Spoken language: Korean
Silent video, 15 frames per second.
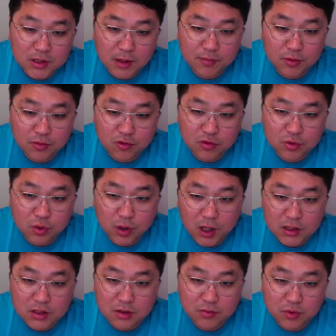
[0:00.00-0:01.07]
제품
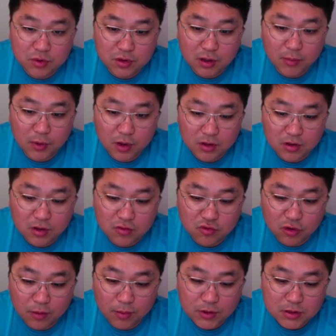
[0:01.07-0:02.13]
좋아하시는 분들 한번 들어서
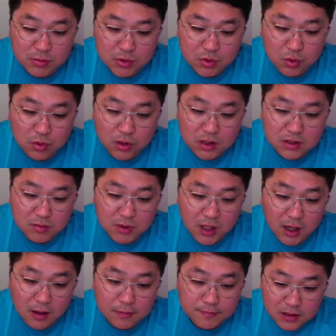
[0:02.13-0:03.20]
둘러보시면 좋을 것
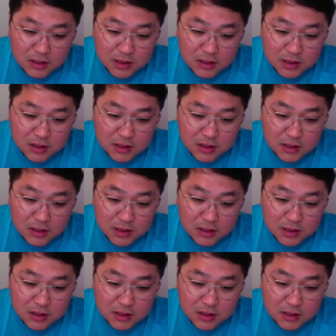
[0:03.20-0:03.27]
같습니다.